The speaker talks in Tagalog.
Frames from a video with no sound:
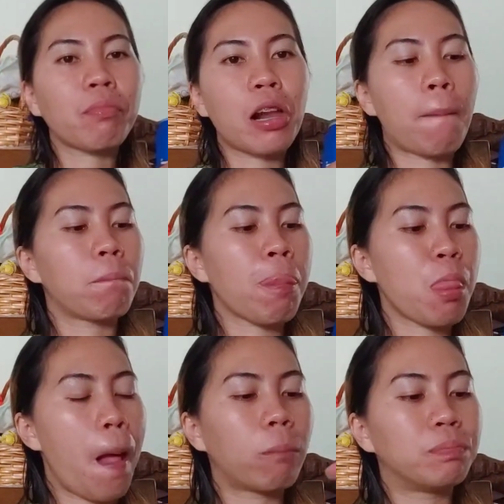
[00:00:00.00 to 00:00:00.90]
So pag
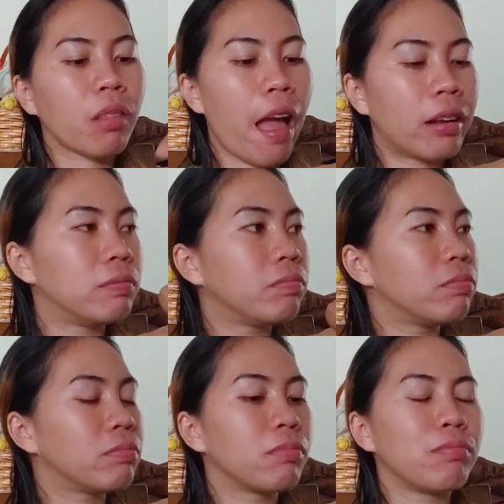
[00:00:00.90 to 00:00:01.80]
human di ana, inig
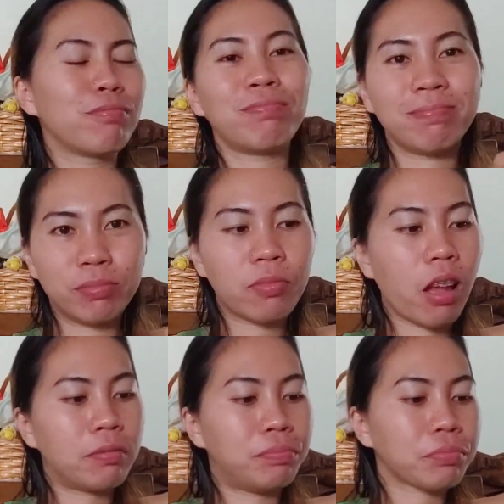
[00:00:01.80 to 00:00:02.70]
kahapon,
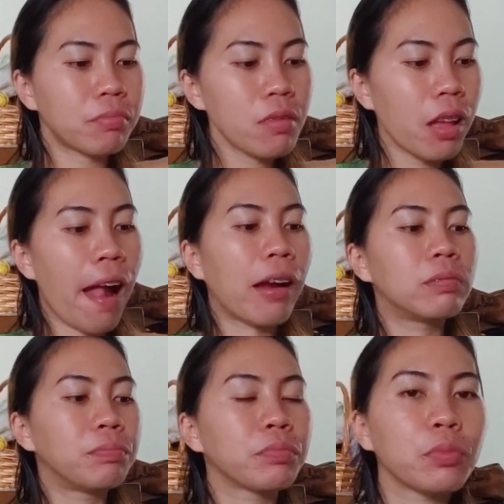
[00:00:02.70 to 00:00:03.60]
magluto na po kong para,
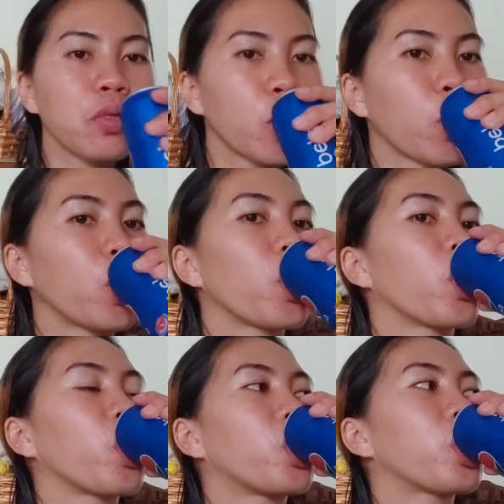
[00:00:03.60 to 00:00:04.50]
panihapon na
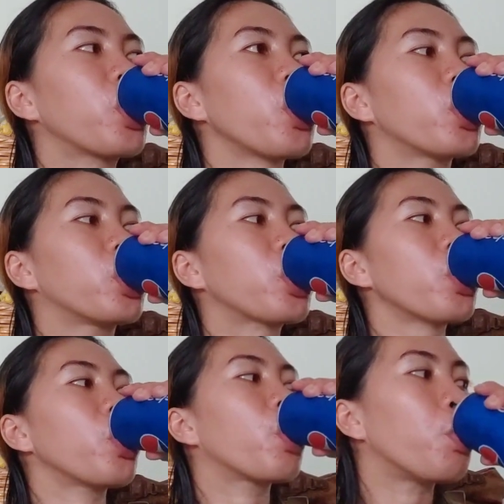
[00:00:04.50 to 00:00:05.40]
mo, di ba?
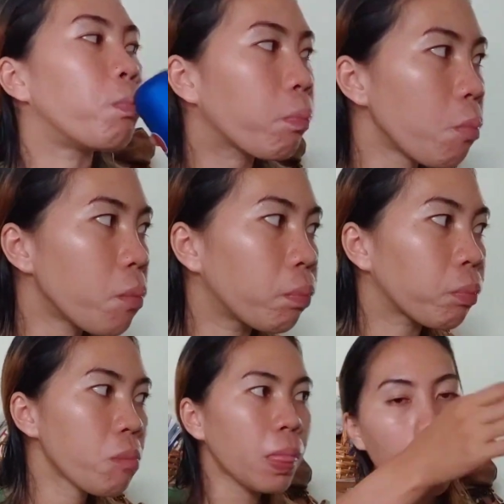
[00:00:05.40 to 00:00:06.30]
Feeling busy lang
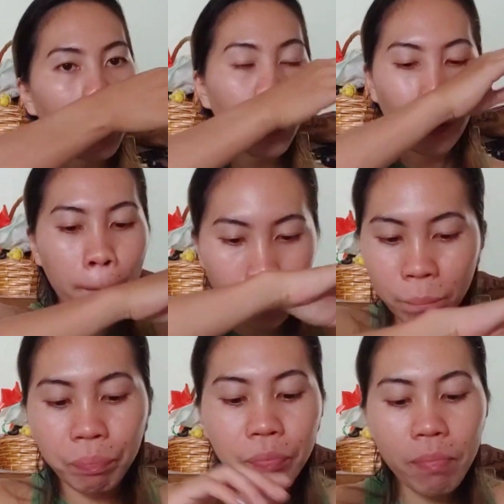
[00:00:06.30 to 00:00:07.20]
kayo ang
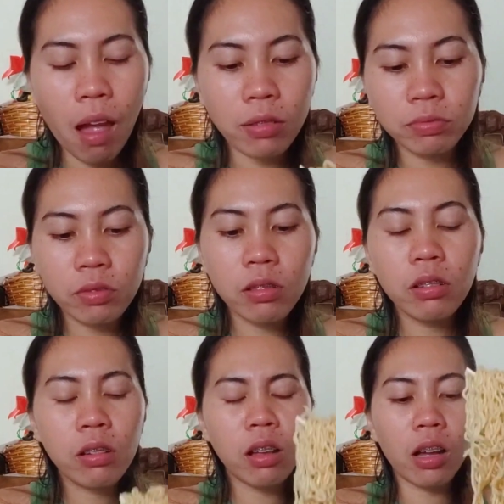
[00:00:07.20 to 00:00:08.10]
linya. Nagparisan na
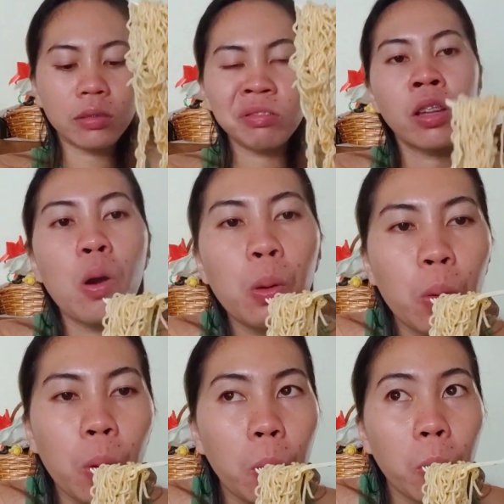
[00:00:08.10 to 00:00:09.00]
akong pipsi.
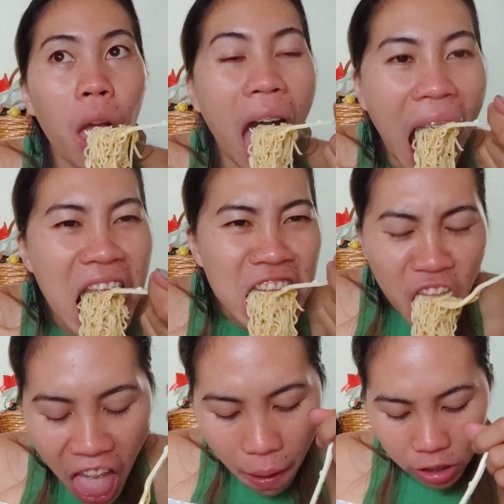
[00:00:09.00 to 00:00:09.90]
Nya,
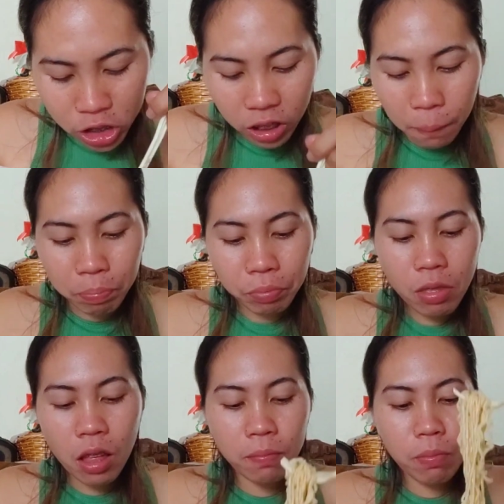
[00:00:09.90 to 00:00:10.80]
human,
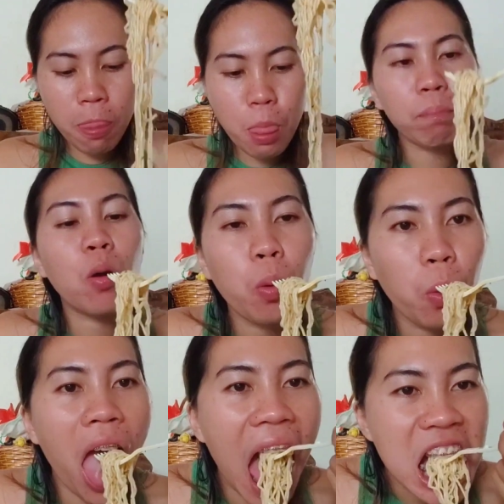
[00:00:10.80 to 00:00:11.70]
noodles. So,
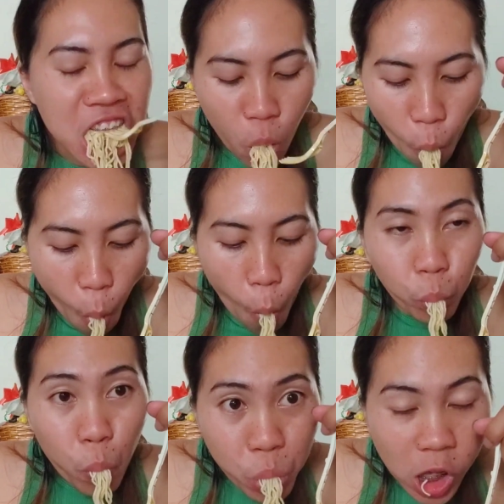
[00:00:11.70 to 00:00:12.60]
ay no nga, di na siya
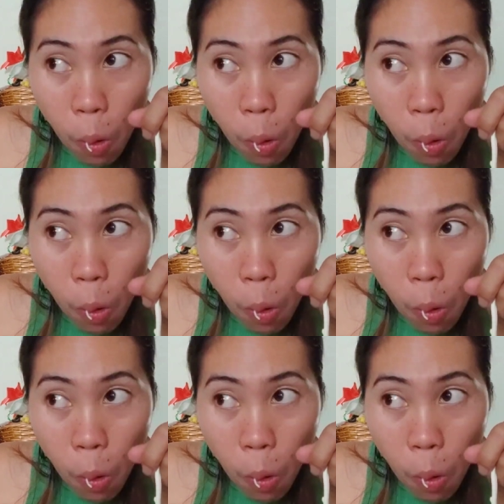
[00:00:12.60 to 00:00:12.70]
healthy.